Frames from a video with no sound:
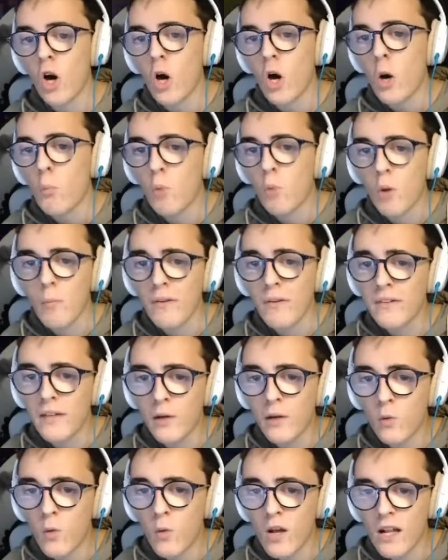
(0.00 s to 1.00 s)

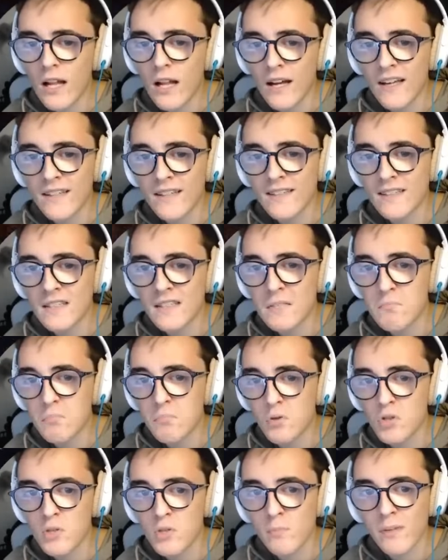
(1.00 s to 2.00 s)
probabilmente quella che si
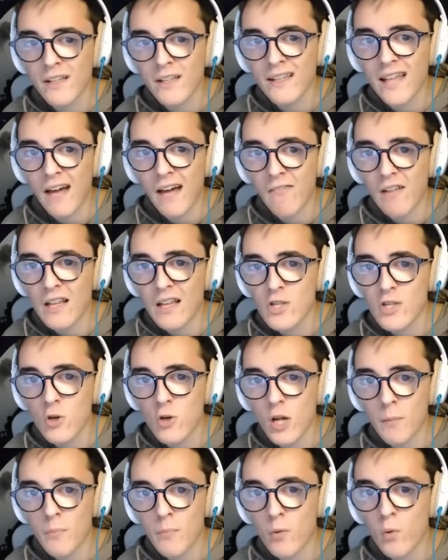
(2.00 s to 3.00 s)
prospettava l'isola più